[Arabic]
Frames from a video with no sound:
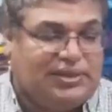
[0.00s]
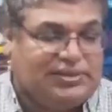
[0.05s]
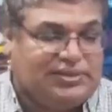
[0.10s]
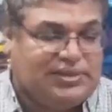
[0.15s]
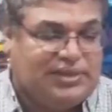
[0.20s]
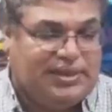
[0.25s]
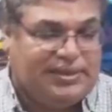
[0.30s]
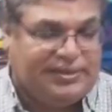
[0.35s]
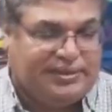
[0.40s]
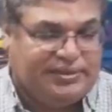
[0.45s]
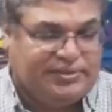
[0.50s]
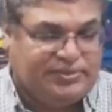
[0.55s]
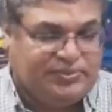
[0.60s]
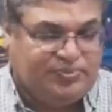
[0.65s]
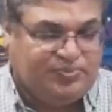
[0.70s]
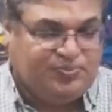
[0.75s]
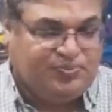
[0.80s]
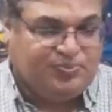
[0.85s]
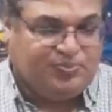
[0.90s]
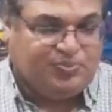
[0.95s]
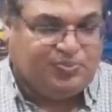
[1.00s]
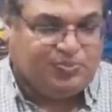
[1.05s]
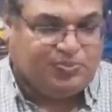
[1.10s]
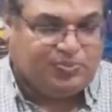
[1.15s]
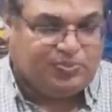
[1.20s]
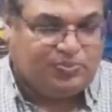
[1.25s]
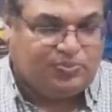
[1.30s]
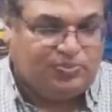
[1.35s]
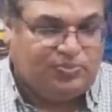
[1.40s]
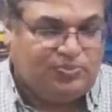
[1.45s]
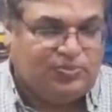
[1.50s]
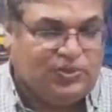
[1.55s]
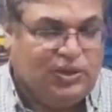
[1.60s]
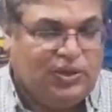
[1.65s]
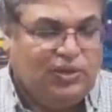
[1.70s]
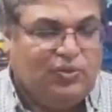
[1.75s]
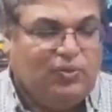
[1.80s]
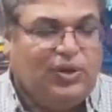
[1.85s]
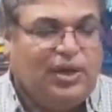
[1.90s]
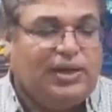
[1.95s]
الثاني
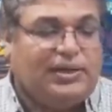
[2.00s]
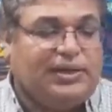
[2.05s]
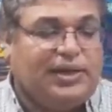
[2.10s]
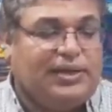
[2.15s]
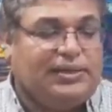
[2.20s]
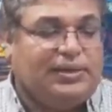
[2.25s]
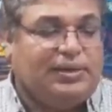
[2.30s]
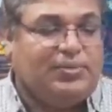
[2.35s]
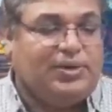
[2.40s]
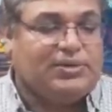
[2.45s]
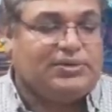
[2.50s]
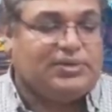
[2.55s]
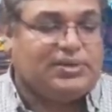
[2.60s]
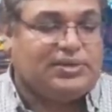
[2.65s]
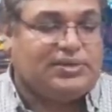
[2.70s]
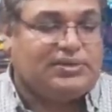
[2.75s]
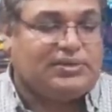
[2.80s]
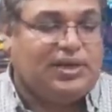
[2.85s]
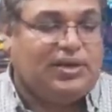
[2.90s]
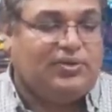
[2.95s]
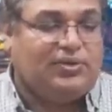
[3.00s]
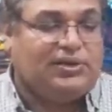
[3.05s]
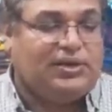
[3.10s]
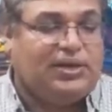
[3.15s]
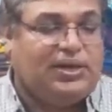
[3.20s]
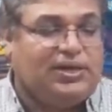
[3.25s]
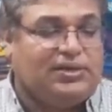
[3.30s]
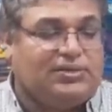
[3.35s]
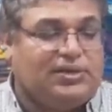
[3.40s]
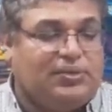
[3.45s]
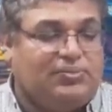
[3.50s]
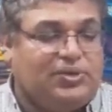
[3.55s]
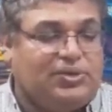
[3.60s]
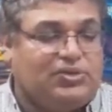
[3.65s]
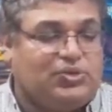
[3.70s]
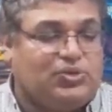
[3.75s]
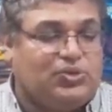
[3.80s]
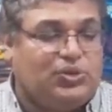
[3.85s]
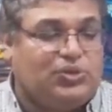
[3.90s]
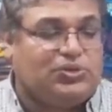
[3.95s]
وهذا أن مصر تستحوذ على أكثر من
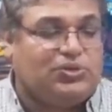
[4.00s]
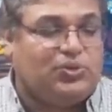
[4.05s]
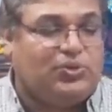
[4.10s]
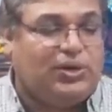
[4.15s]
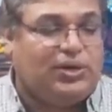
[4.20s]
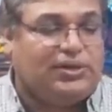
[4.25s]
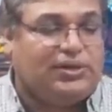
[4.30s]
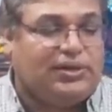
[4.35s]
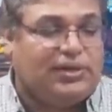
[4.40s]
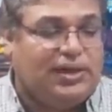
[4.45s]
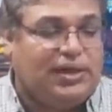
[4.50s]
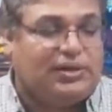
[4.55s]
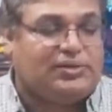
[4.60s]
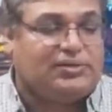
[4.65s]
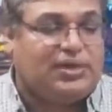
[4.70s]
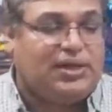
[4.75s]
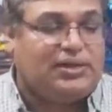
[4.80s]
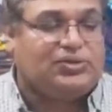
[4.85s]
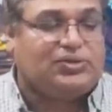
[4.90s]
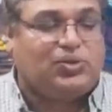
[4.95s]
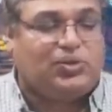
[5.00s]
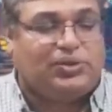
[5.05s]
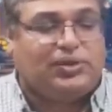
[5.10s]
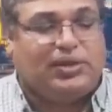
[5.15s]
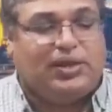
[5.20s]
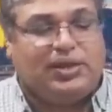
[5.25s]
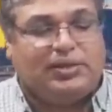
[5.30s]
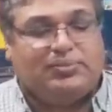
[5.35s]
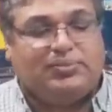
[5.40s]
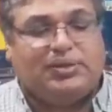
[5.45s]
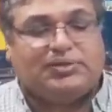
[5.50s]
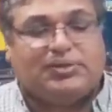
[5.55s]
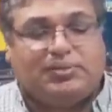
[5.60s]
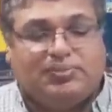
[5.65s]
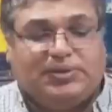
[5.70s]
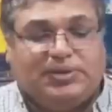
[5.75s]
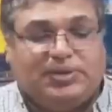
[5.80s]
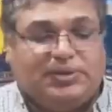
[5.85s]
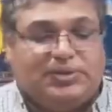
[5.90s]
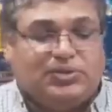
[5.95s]
ثلث واردات السعودية يعني مصر
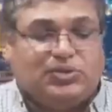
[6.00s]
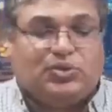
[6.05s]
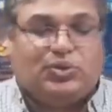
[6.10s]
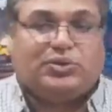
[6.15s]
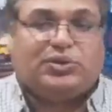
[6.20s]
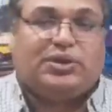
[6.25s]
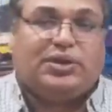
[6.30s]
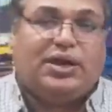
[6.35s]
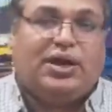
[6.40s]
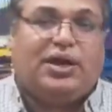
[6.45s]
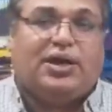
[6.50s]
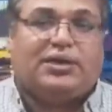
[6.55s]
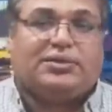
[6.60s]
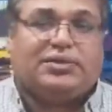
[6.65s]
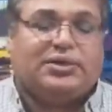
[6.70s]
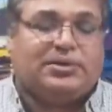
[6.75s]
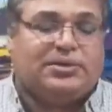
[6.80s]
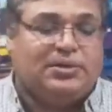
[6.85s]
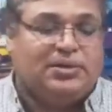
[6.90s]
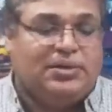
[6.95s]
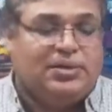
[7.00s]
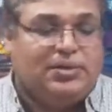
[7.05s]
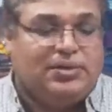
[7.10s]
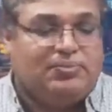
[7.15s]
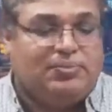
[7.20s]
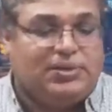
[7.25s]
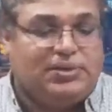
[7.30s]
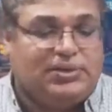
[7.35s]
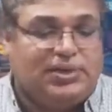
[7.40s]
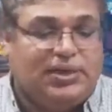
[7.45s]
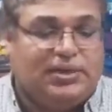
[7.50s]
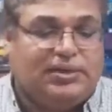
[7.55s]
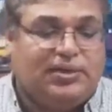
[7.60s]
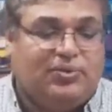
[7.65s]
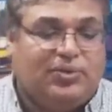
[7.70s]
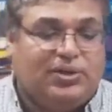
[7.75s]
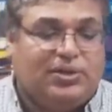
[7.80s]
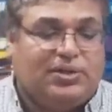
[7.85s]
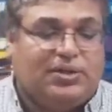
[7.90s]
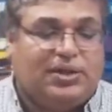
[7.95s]
بتدي السعودية أكثر من ثلث
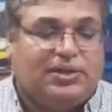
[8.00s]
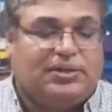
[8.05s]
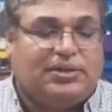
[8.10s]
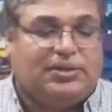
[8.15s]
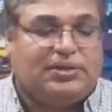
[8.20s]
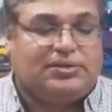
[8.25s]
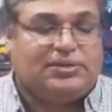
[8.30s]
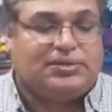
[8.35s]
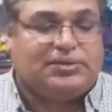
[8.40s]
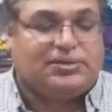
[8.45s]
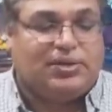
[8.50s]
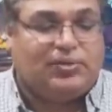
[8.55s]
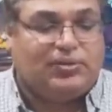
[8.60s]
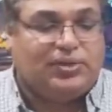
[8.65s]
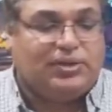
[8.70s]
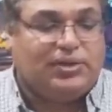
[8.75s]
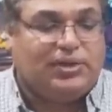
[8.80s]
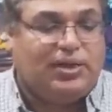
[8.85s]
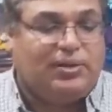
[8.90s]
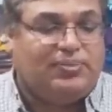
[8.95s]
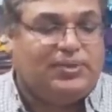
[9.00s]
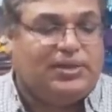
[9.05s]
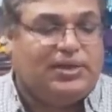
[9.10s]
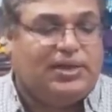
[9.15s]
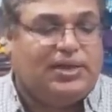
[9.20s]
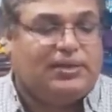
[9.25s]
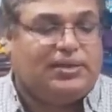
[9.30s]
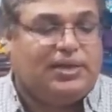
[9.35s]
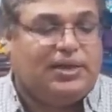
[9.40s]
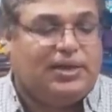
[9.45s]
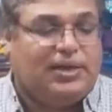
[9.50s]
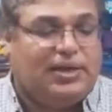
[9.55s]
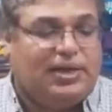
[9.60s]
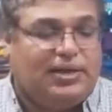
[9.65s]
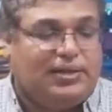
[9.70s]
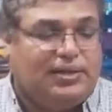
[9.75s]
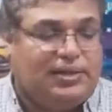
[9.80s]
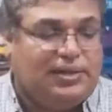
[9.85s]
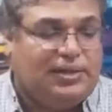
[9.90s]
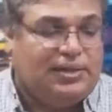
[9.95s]
الواردات اللي بتستوردها من
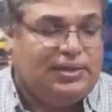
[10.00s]
هذا